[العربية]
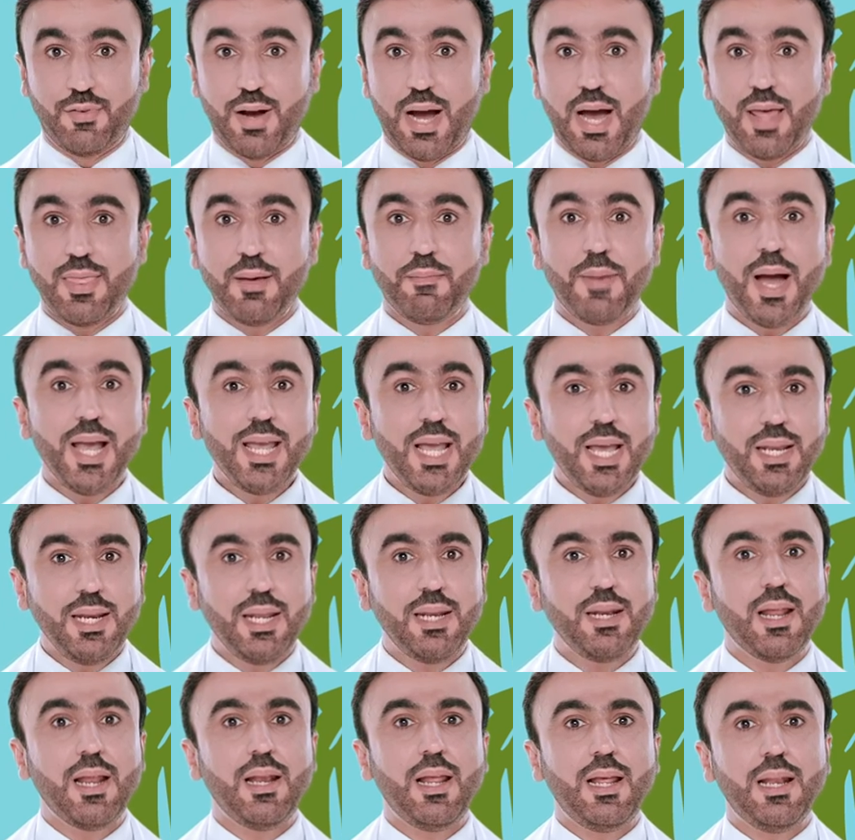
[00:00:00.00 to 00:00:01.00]
فهذا ما يعني
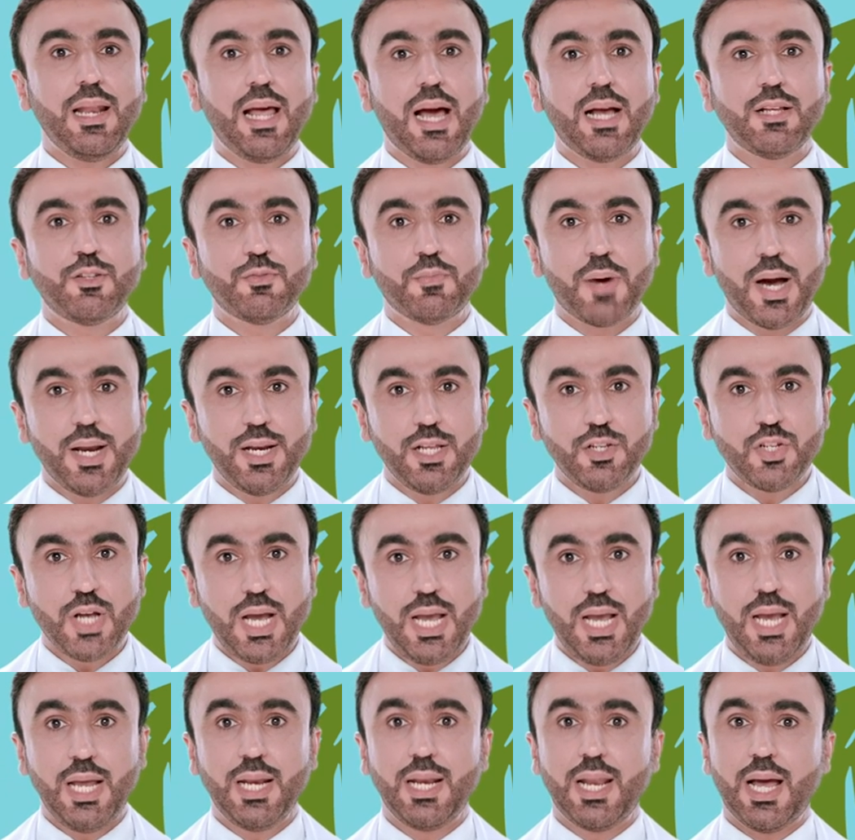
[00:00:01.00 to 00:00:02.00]
ان العلاج ما
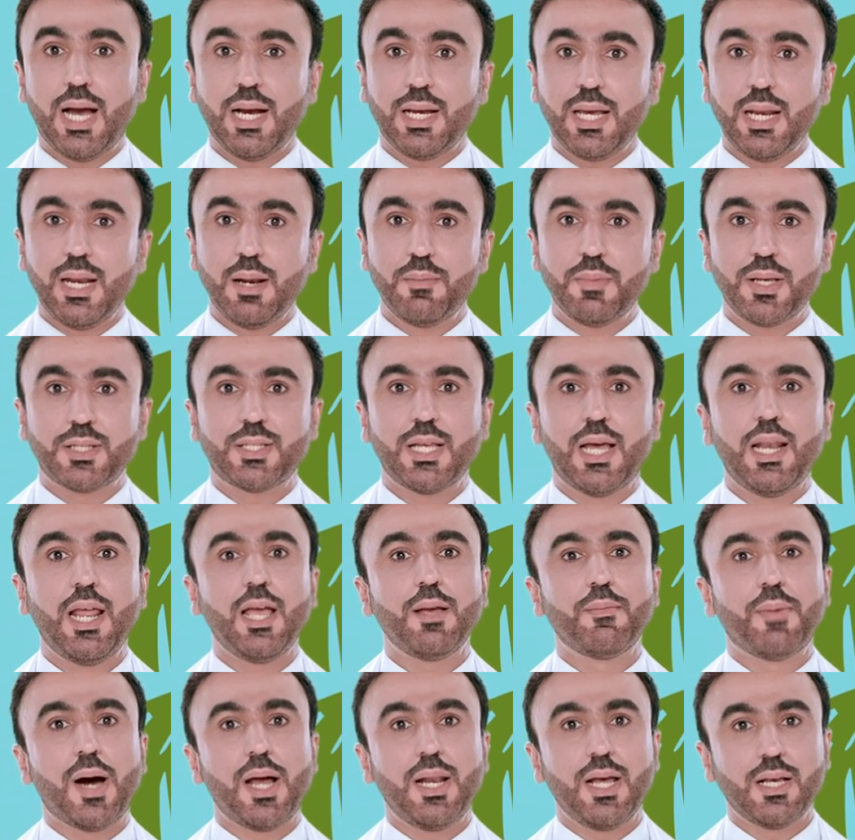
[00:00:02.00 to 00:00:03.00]
نجح، لكن المساله
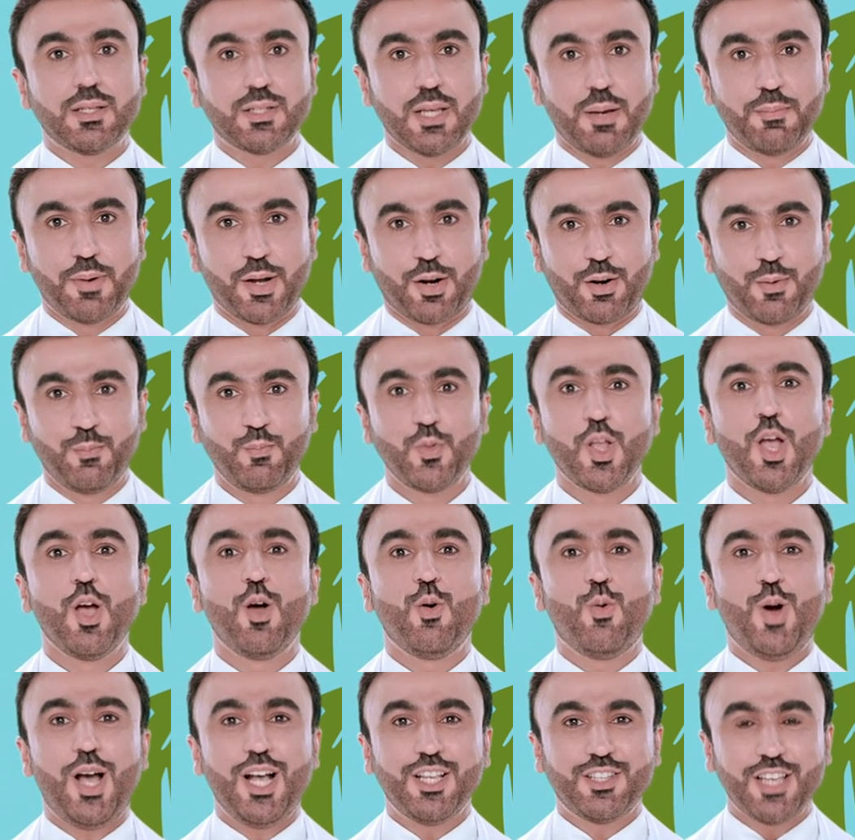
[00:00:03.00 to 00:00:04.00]
يبالها صبر،
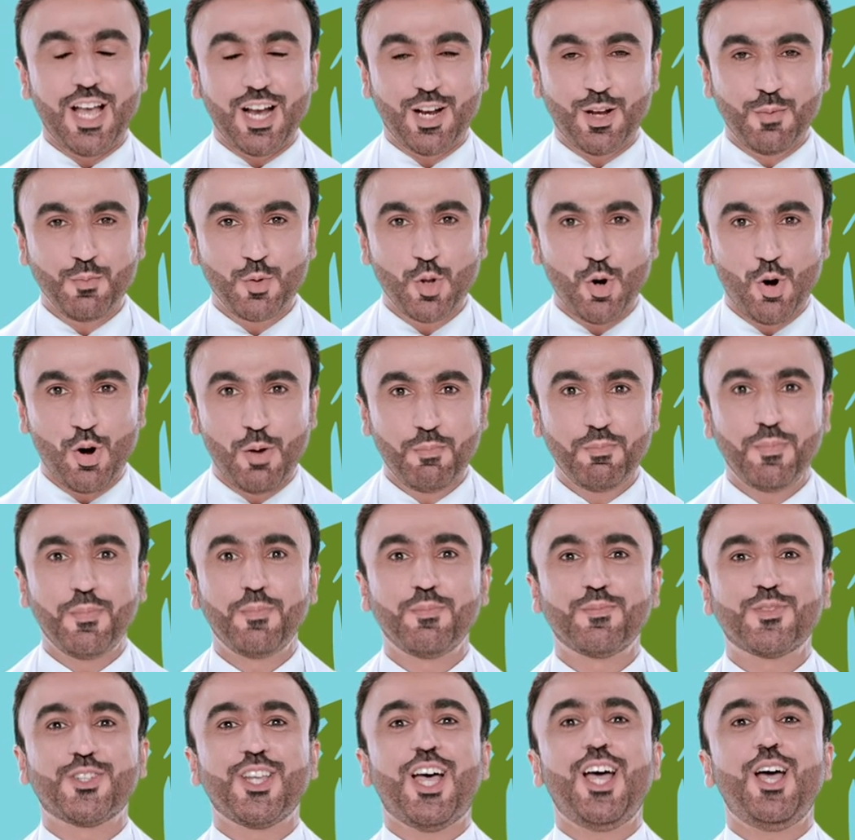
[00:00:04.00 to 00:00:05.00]
وعساكم دوم
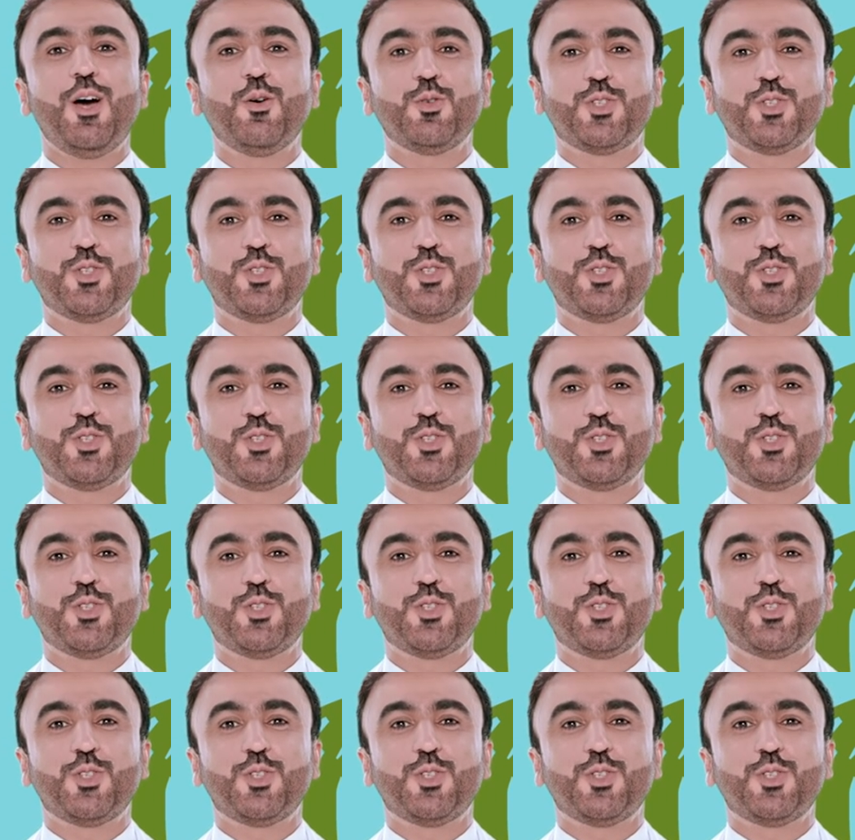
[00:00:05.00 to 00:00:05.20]
صحه